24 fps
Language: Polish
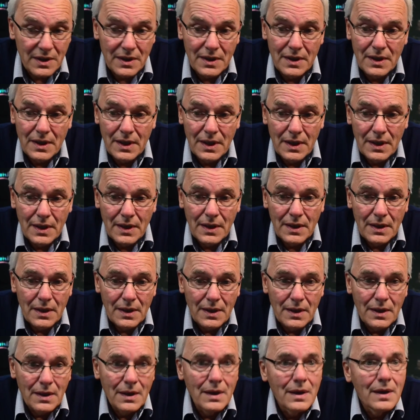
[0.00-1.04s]
Czemu wtedy nie
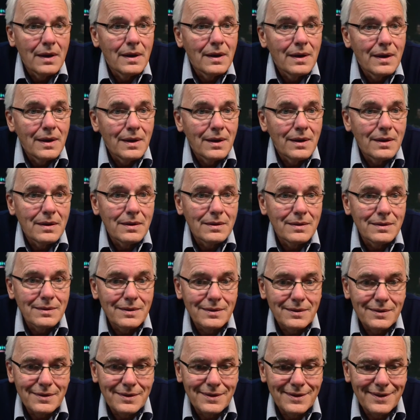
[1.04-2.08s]
wbudowaliście takiego
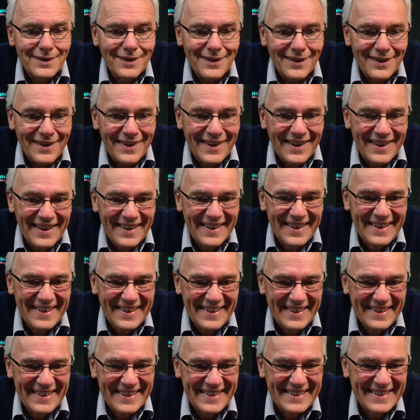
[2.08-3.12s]
wielkiego
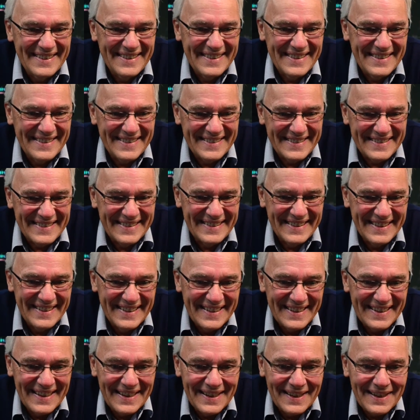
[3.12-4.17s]
wybiegu z prawdziwego
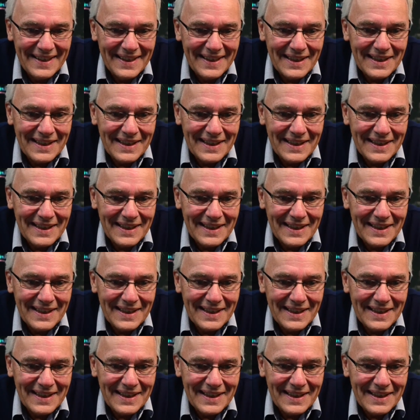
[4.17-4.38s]
zdarzenia?